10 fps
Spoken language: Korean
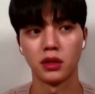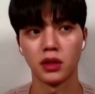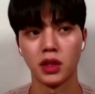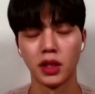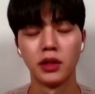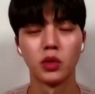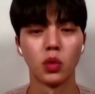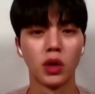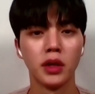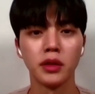기간
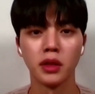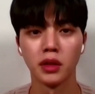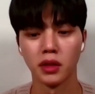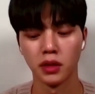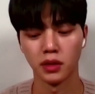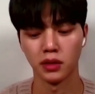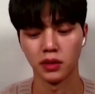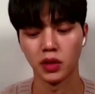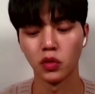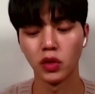동안
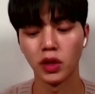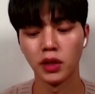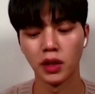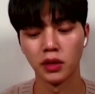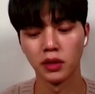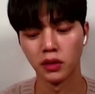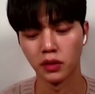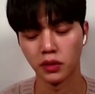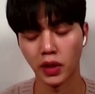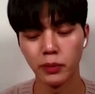현수에 대한
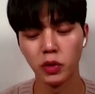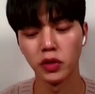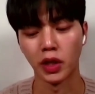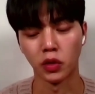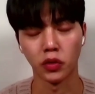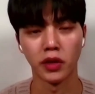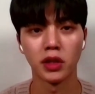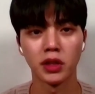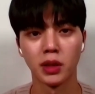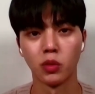삶을 계속
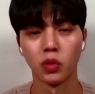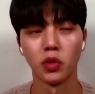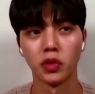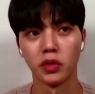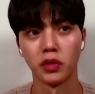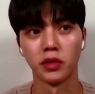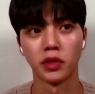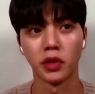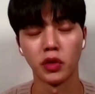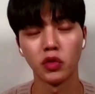생각해보고 그런
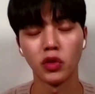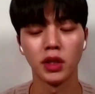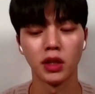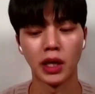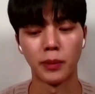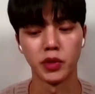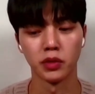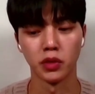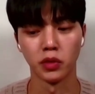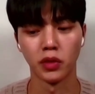현수에 대한
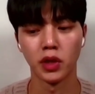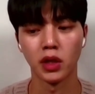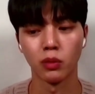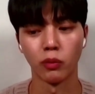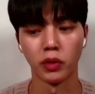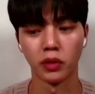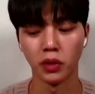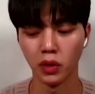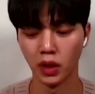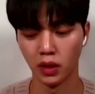감정들도
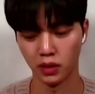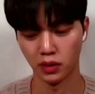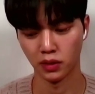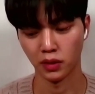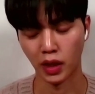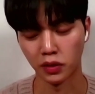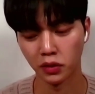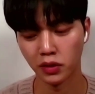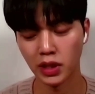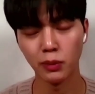생각해보면서 계속
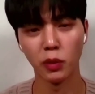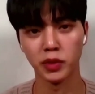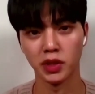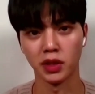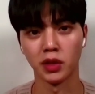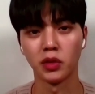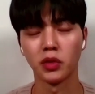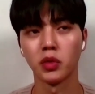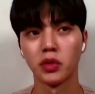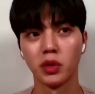끊임없이
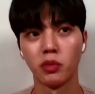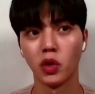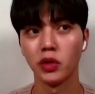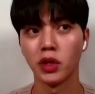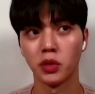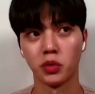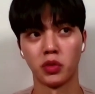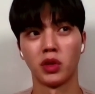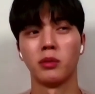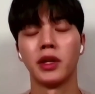현수를 표현하려고
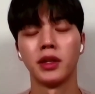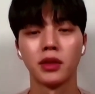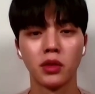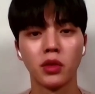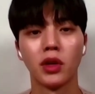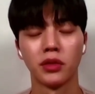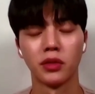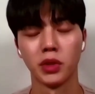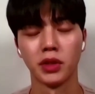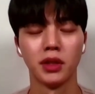노력을 많이 했던 것
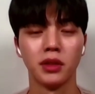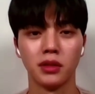같습니다.